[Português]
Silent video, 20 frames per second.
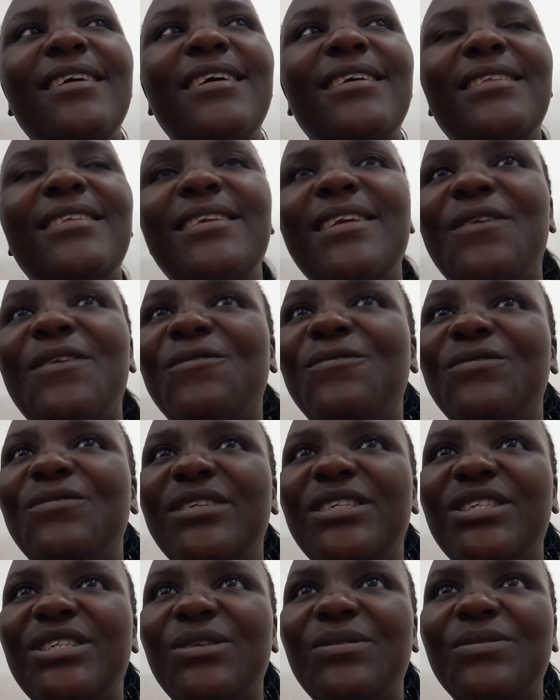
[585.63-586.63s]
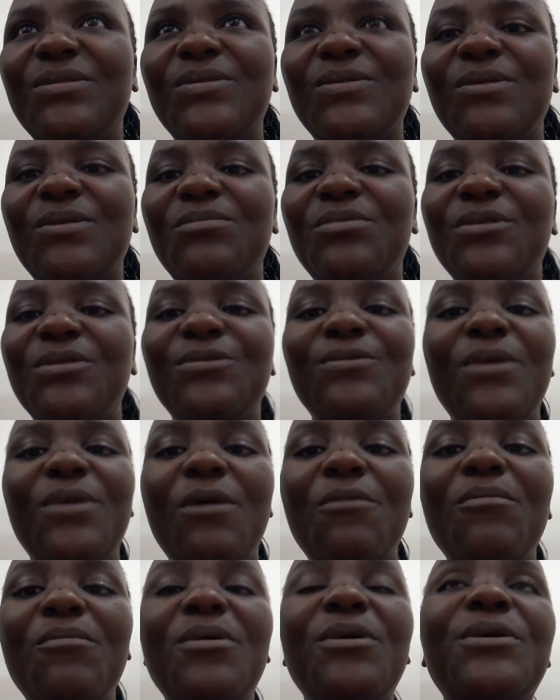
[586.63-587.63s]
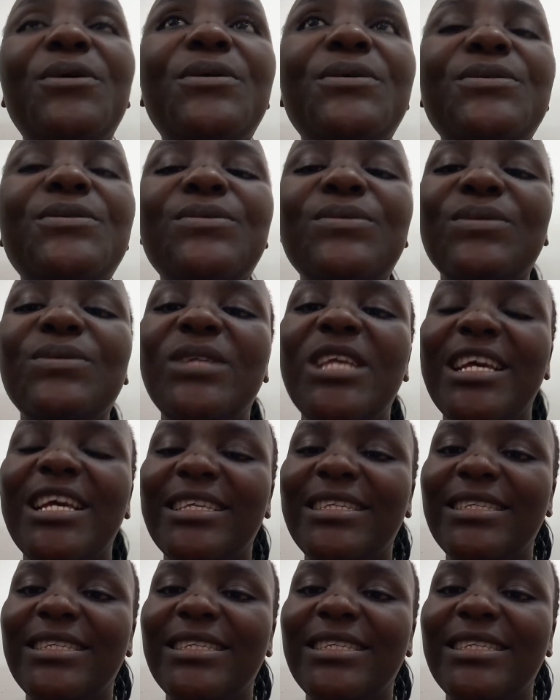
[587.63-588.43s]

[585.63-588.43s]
tinha o feijão que sobrou do almoço do dia,